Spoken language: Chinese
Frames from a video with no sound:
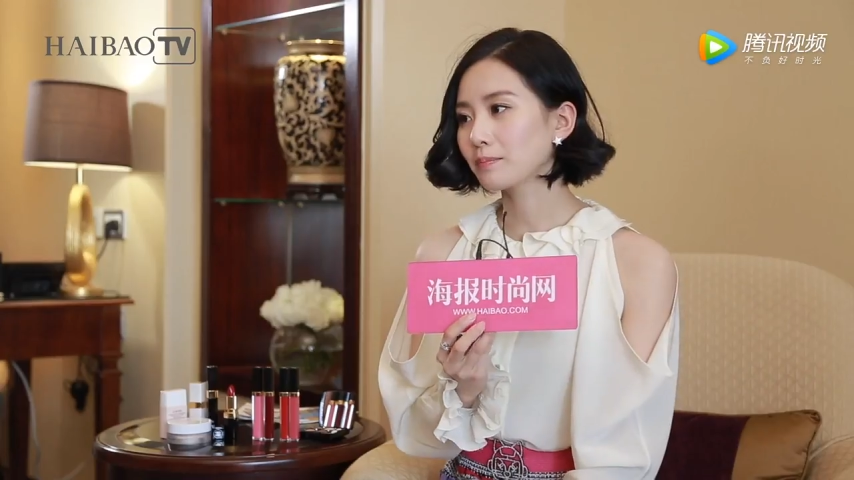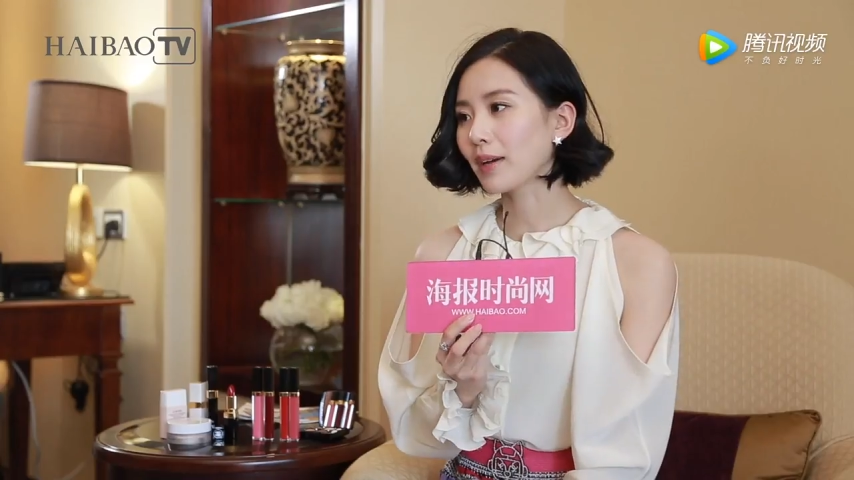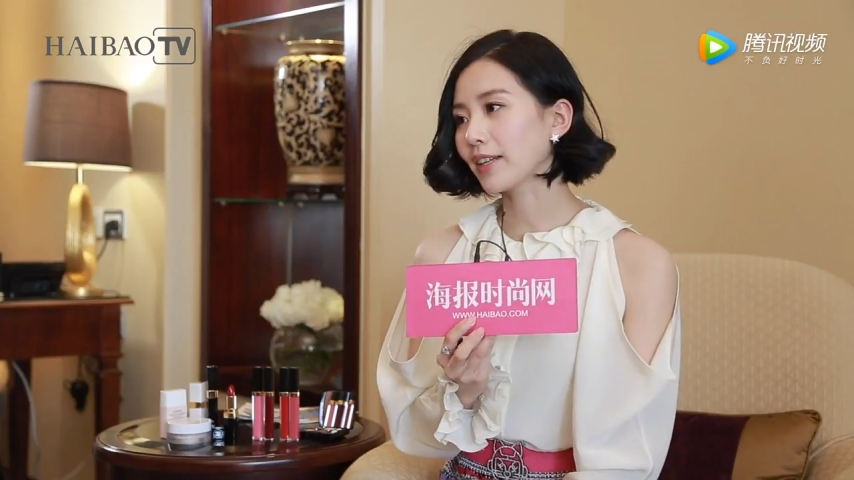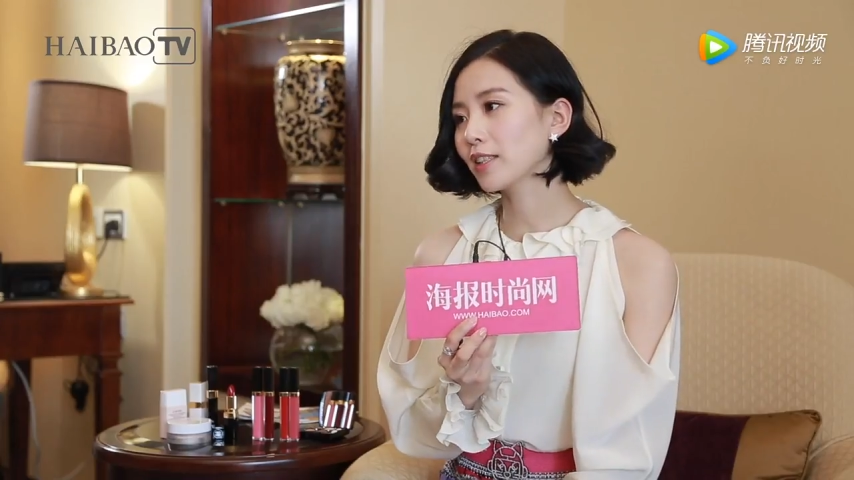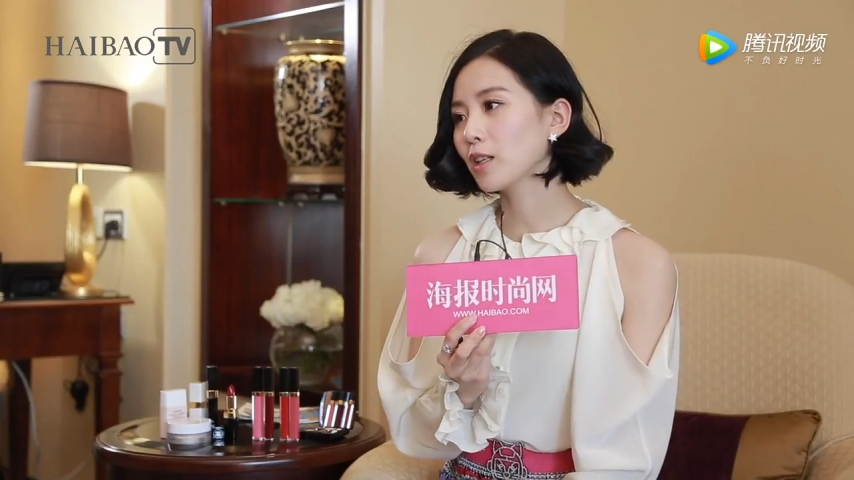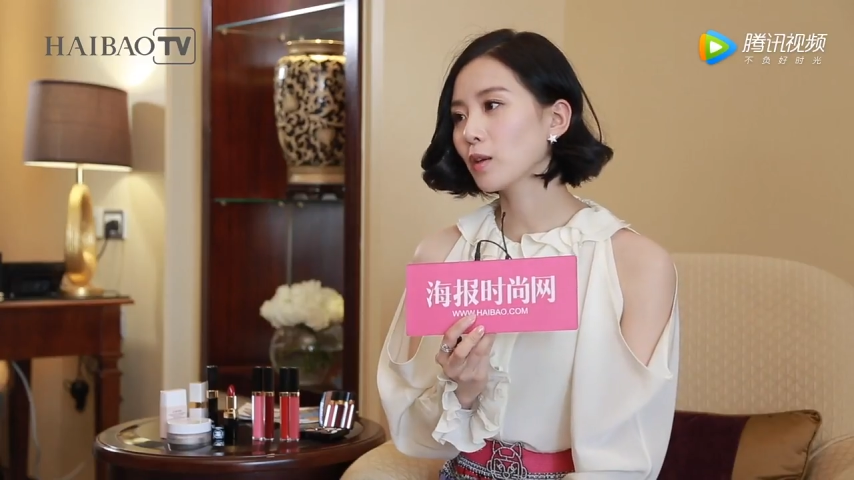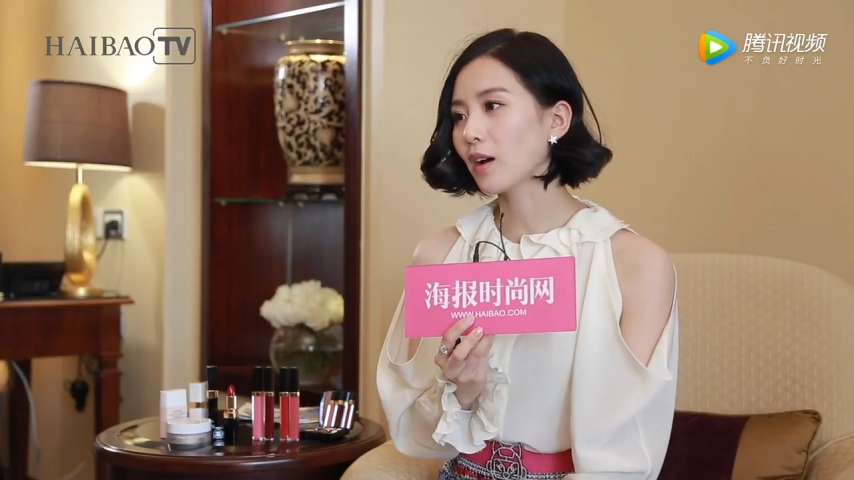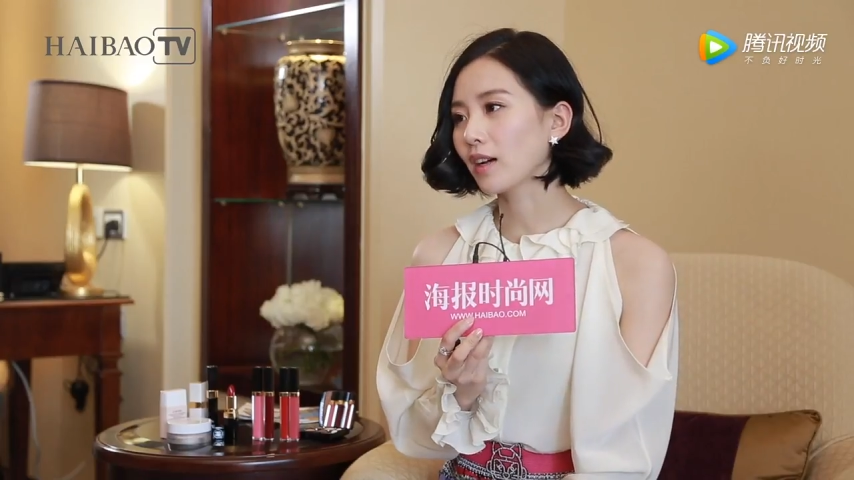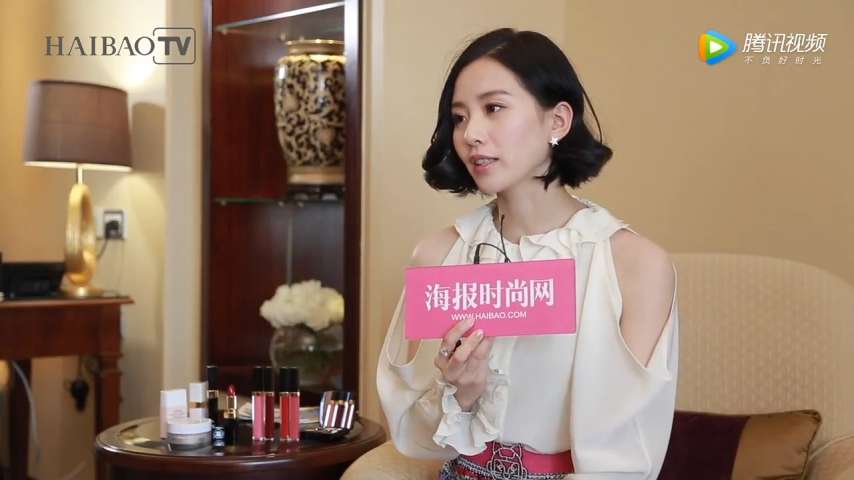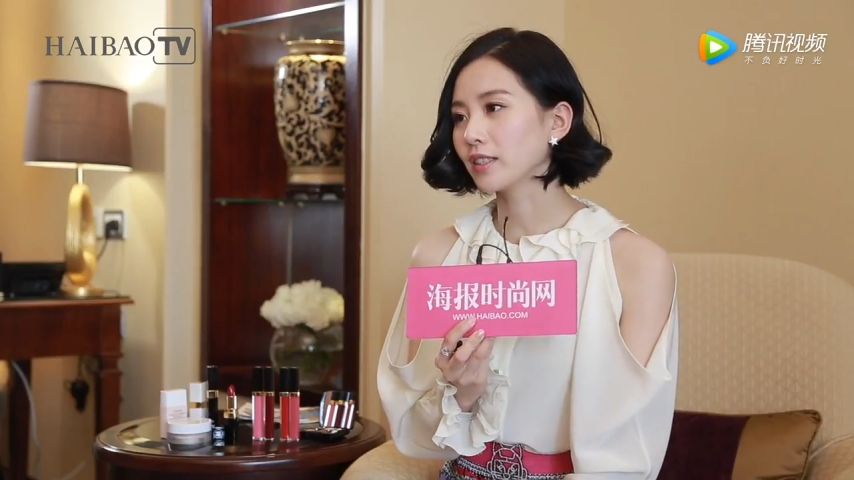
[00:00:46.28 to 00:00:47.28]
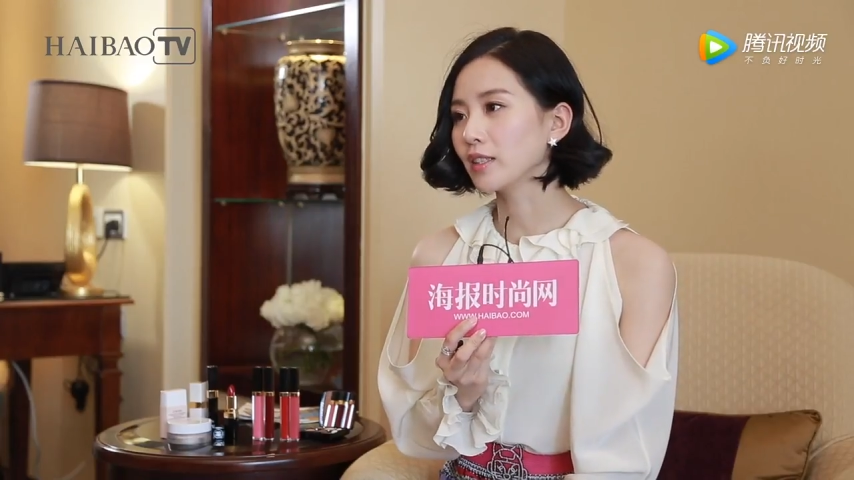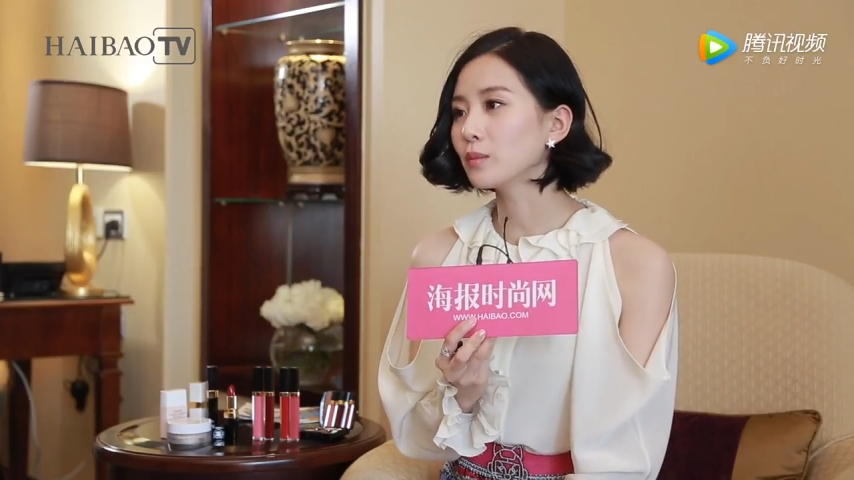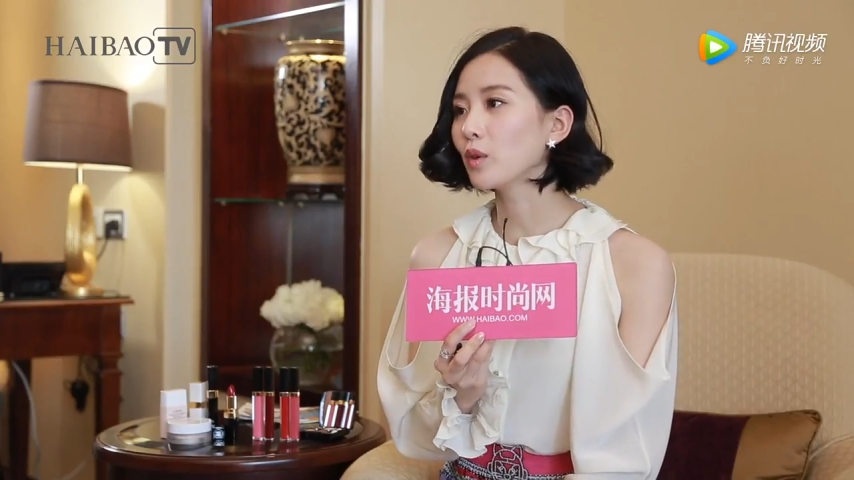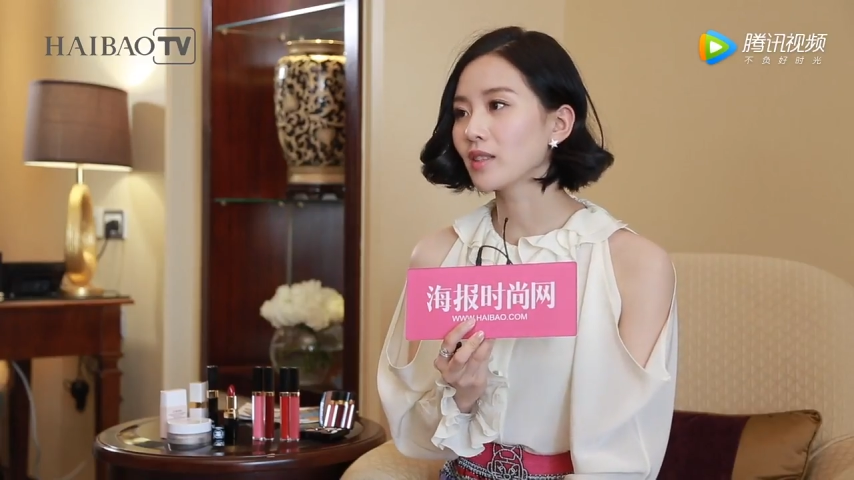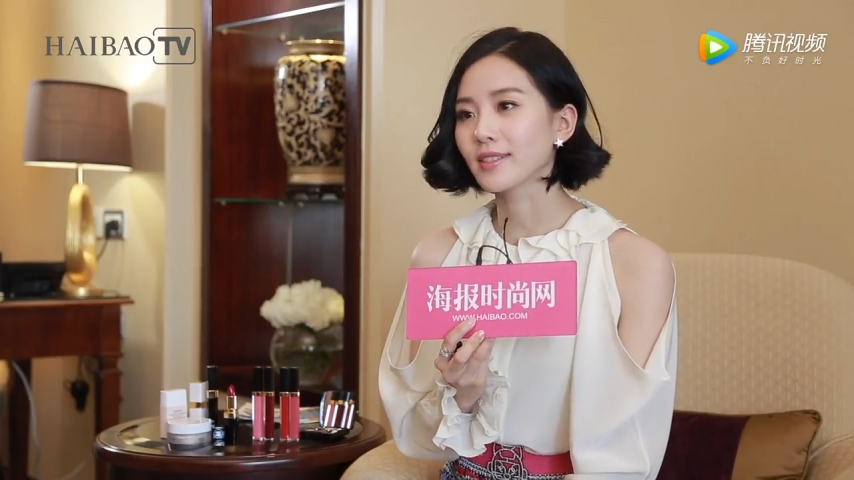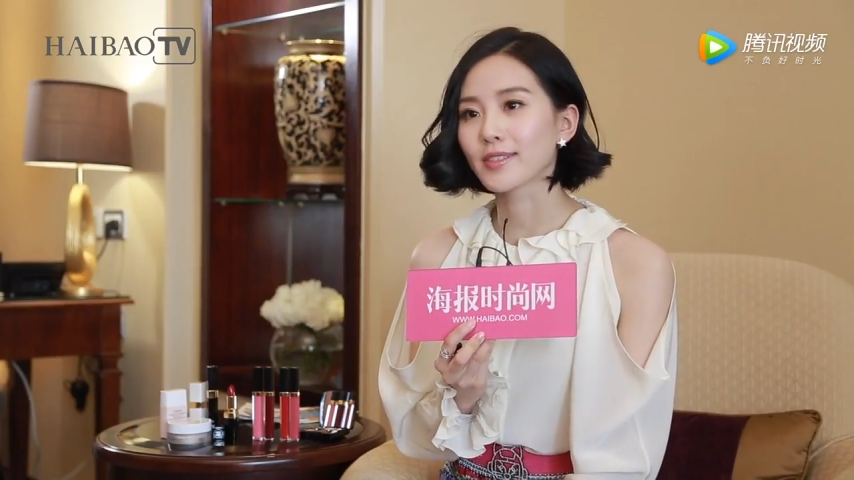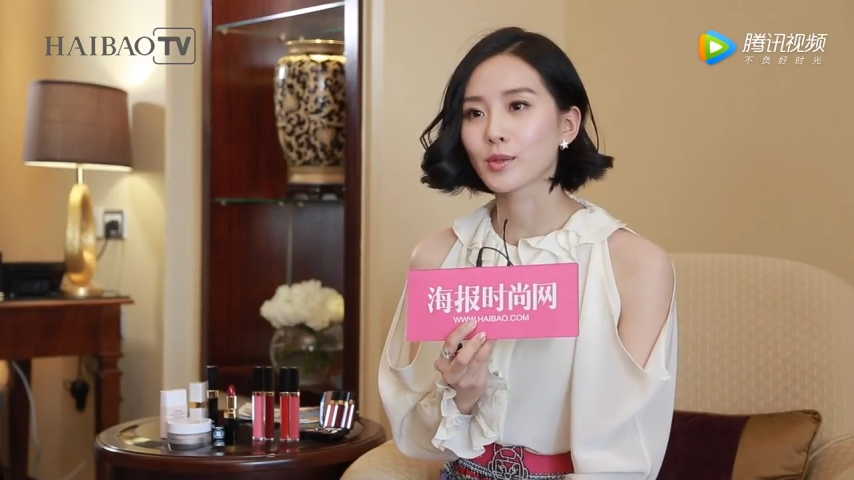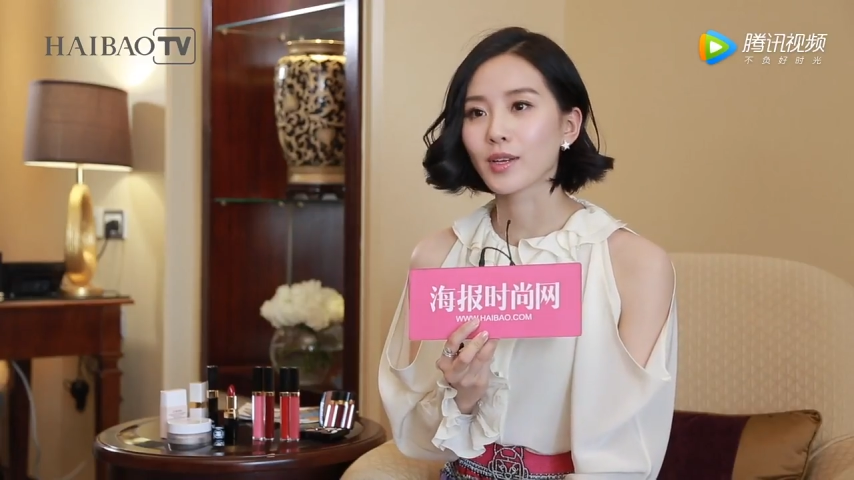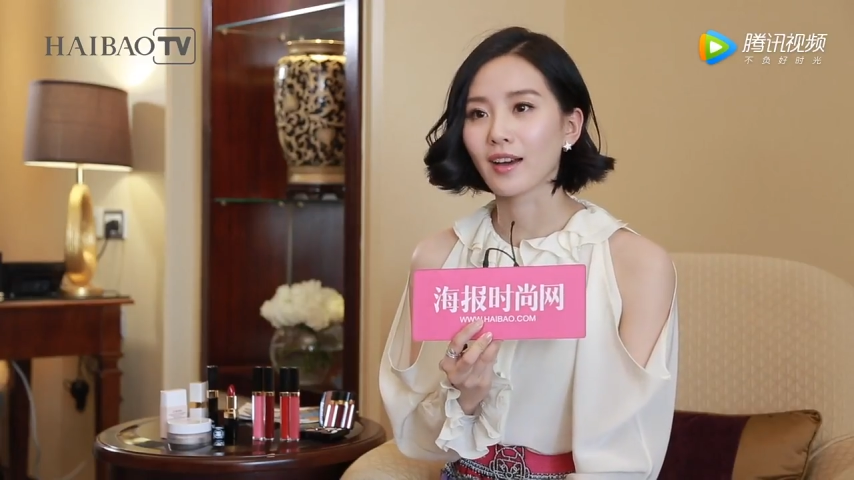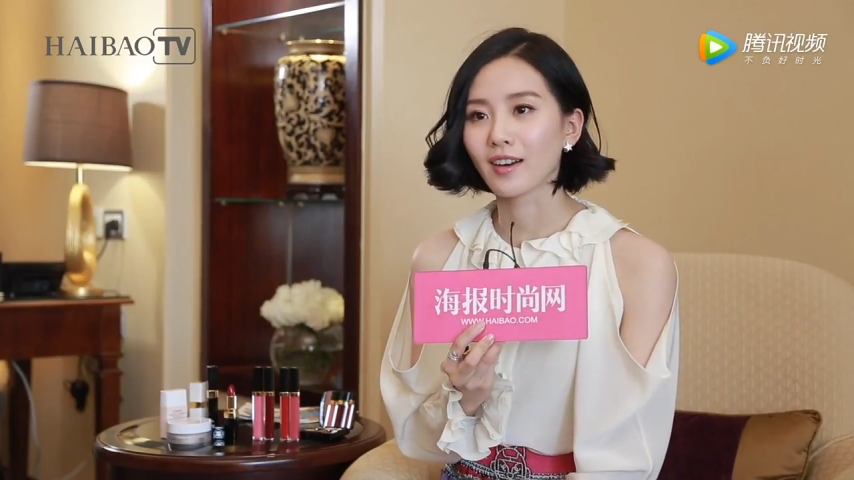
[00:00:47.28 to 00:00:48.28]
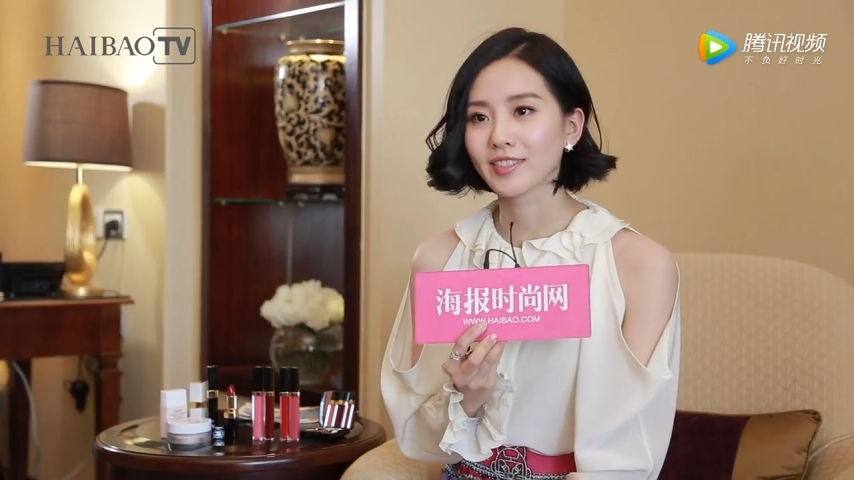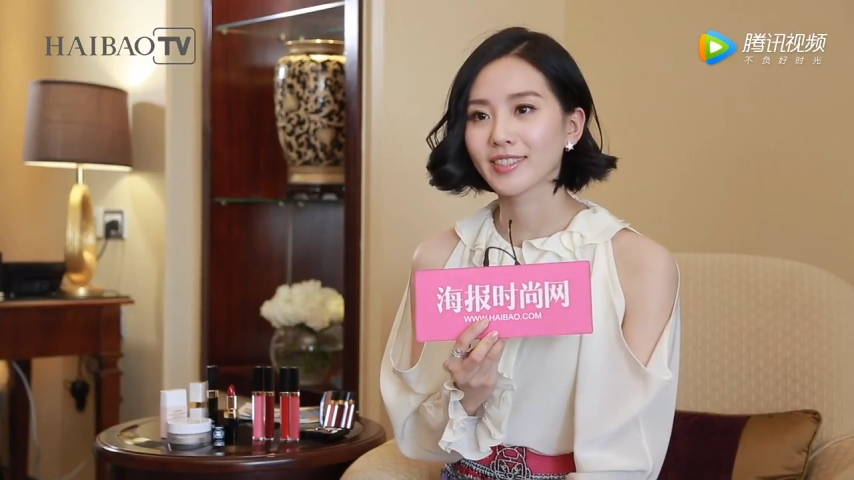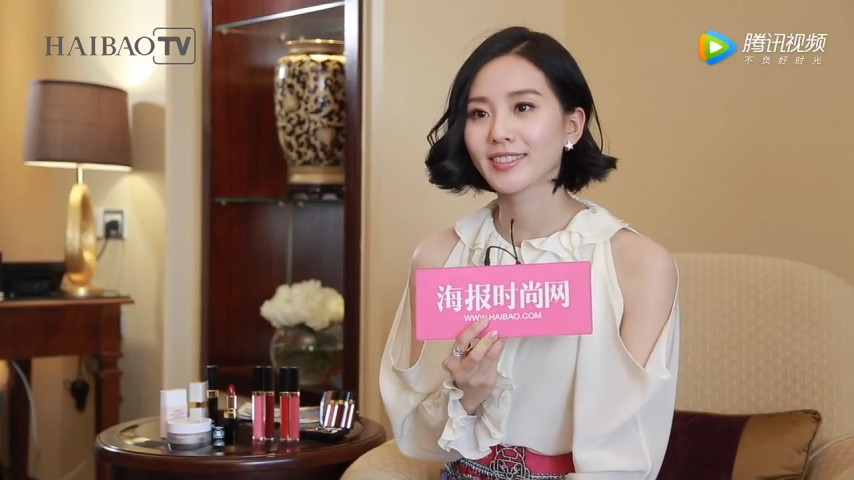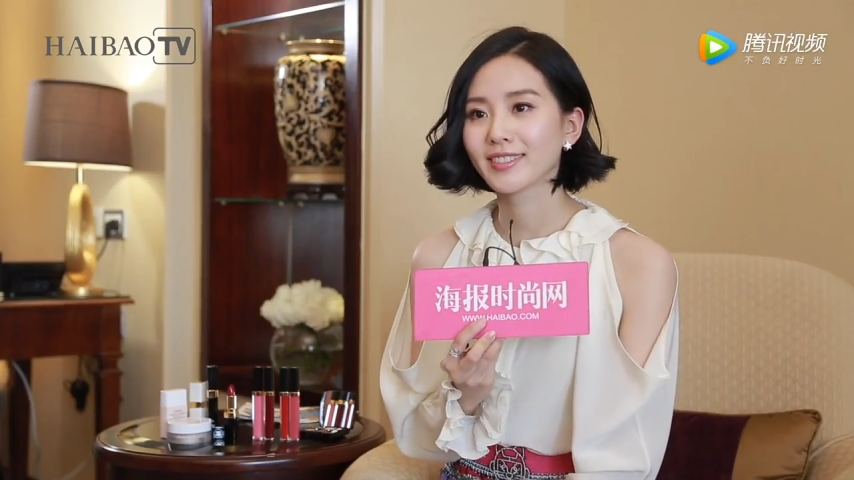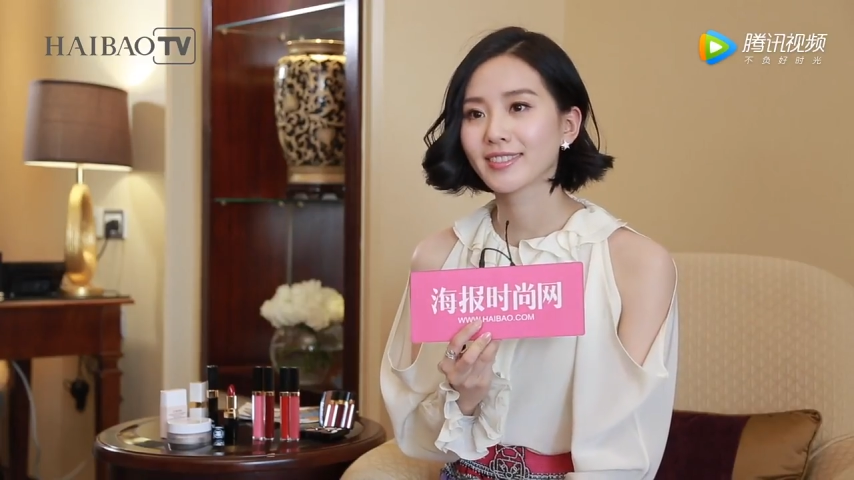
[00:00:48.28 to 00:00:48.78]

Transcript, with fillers: 白天的话，肯定墨镜是最好的。